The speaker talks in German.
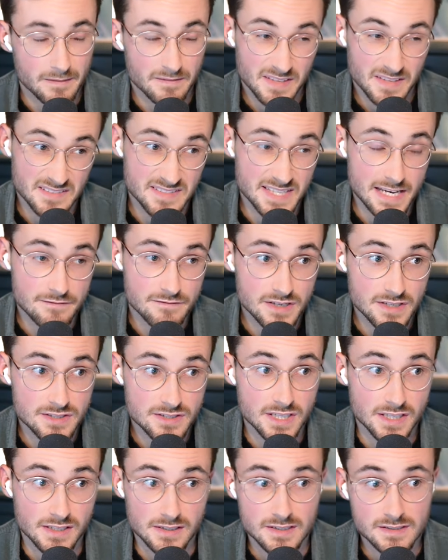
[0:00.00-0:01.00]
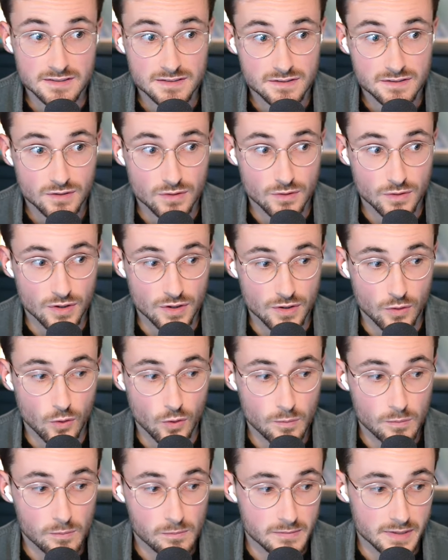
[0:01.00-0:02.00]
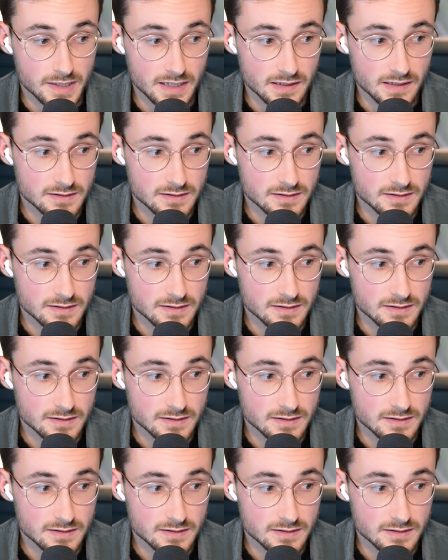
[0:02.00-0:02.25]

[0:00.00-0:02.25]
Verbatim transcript: die sehr wichtig ist, äh, um